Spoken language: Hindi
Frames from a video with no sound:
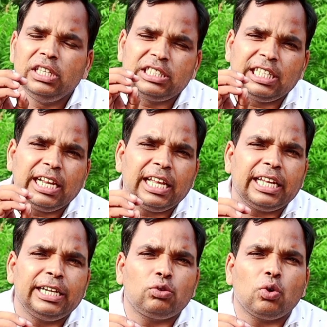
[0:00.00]
इस तरह
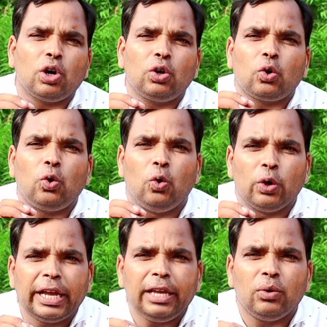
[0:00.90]
के कीट तो कंट्रोल
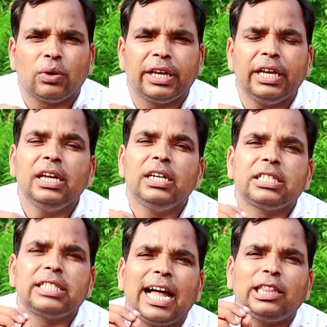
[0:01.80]
होंगे ही होंगे
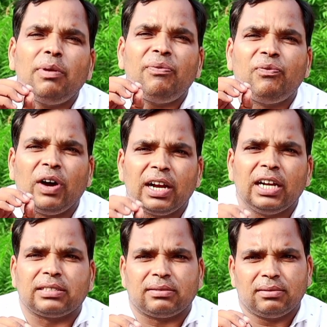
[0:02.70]
साथ में
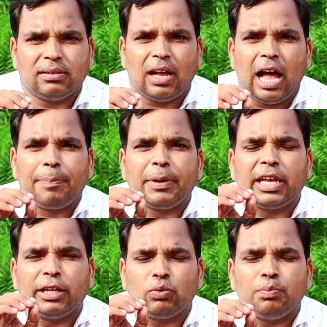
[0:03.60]
फंगस
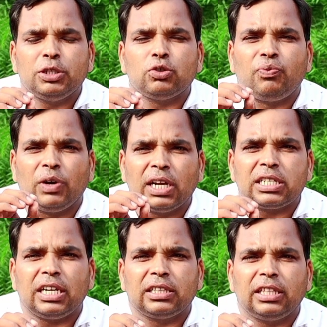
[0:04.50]
आपके खेतों में जो
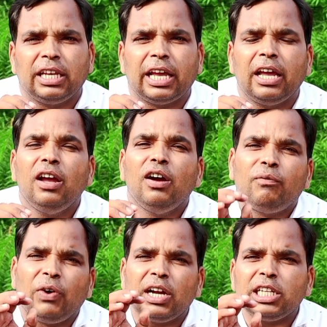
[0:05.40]
फंगस लगती है
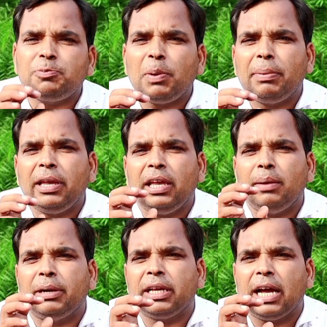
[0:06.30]
फंगस पे भी
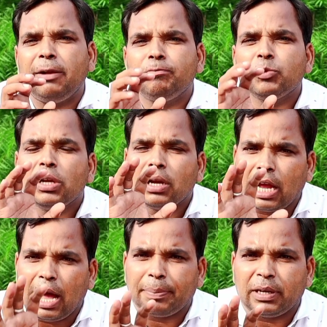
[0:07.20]
ये बढ़िया
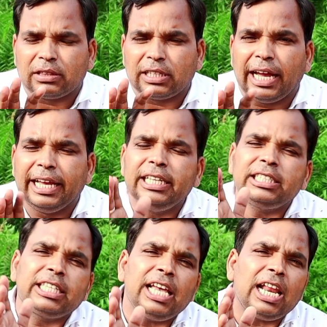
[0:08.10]
काम करता है
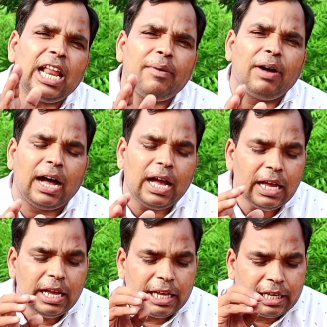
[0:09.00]
इसके
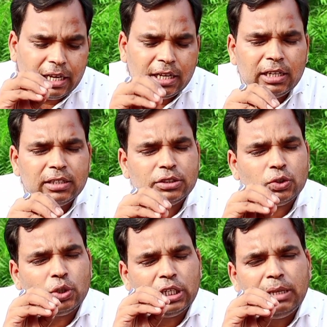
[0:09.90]
अलावा यह
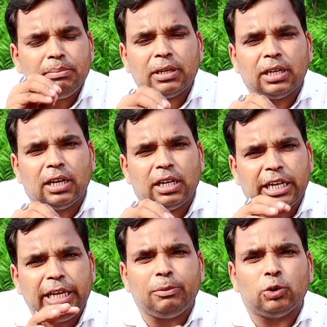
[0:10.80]
जो नीम
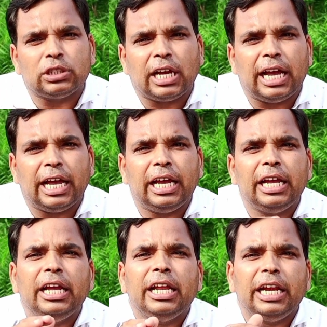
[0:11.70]
नीम होता
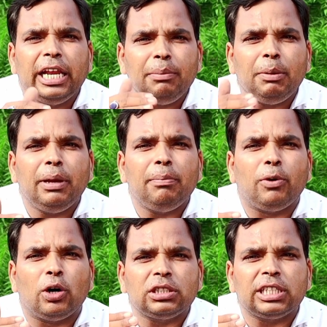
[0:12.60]
है नीम
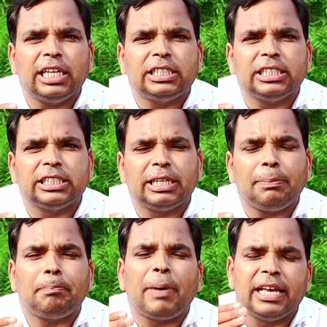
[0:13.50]
में बहुत सारी
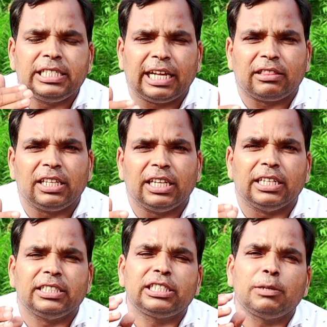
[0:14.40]
चीज़ें पाई जाती
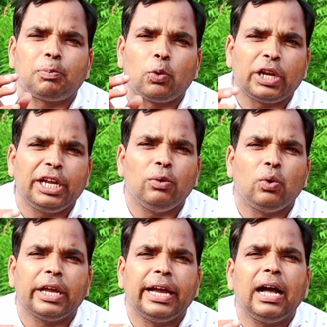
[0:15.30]
हैं जैसे प्रोटीन
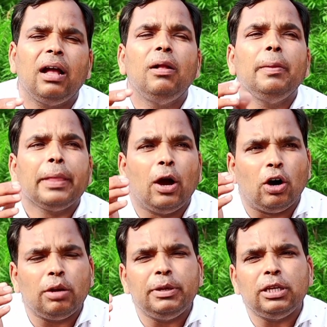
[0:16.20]
हो गया
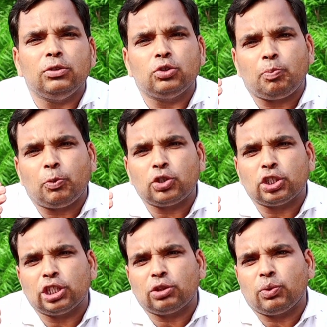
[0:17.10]
और भी जो
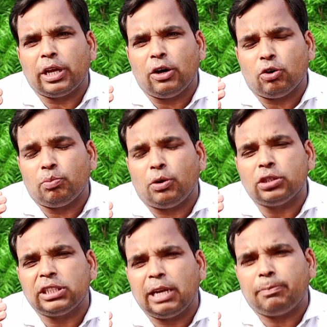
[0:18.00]
पोषक तत्व हैं और
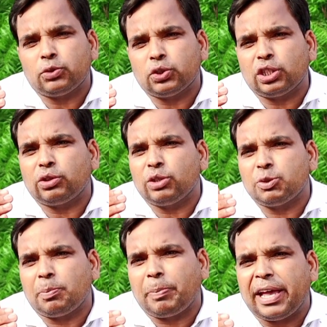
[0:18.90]
बहुत सारे पोषक तत्व
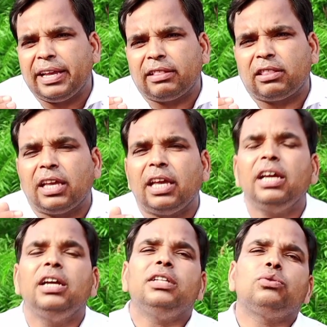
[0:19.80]
इसमें पाए जाते
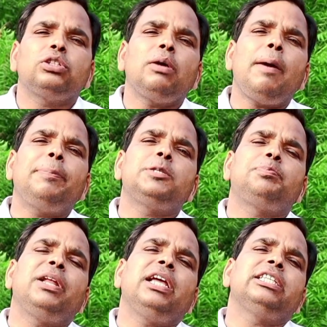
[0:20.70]
हैं तो जब आप
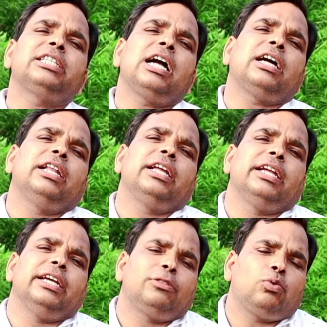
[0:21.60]
स्प्रे इसका
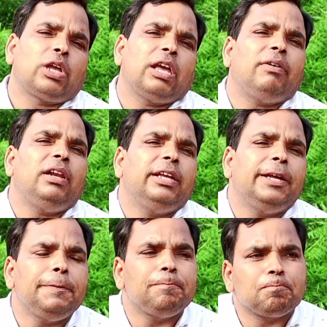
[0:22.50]
करेंगे तो केवल
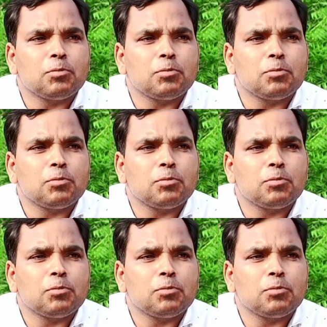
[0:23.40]
ये